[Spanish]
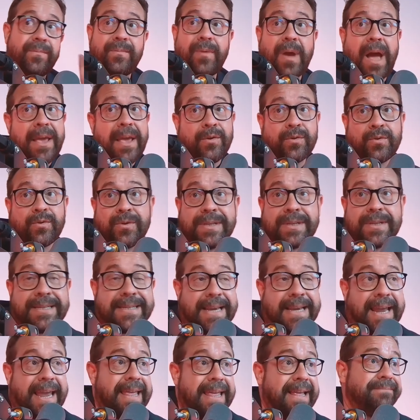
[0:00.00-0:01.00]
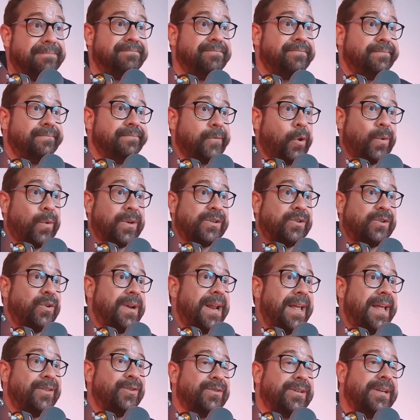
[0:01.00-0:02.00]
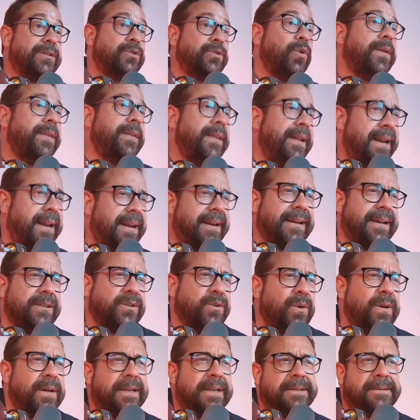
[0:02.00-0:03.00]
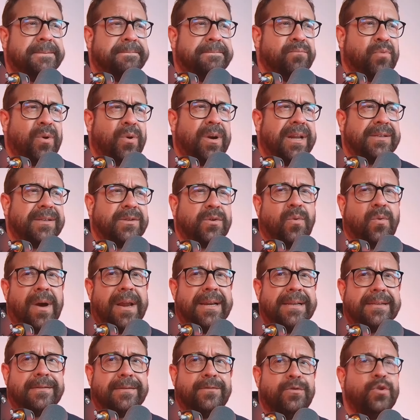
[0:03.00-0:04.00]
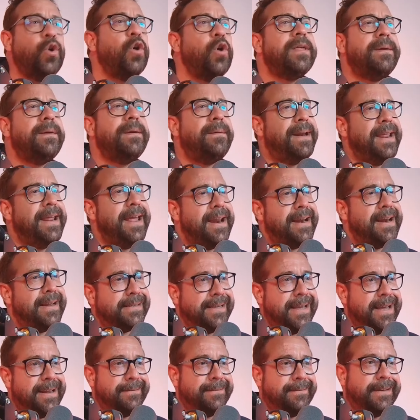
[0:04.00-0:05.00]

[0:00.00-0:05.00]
hay otros que se quedan cuestionándose todas las razones por las cuales no deberían hacer